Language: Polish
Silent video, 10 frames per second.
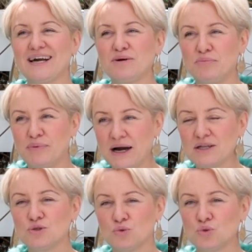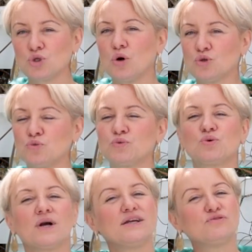jak bardzo dużo osób
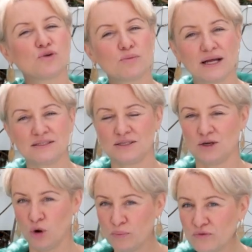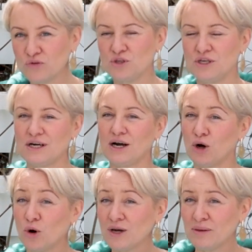szuka informacji o
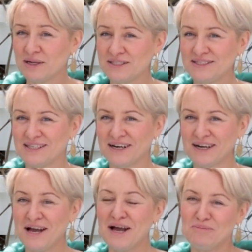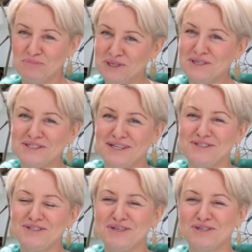powojnikach, o klematisach. Myślę, że
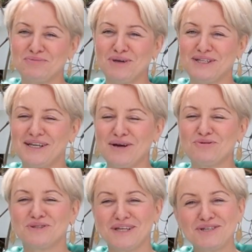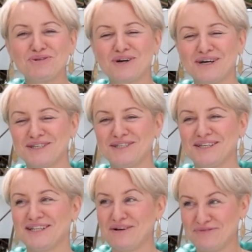ten dzisiejszy materiał też okaże
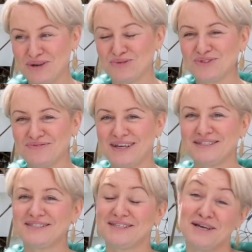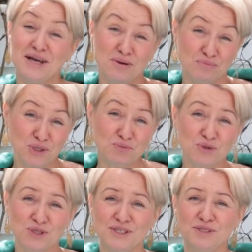się dla wielu z Was e, być
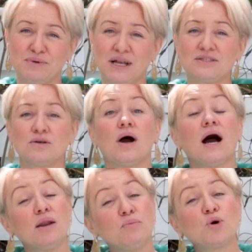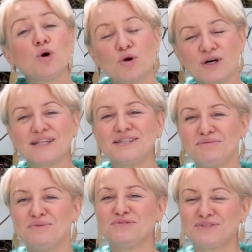może inspiracją albo konkretnymi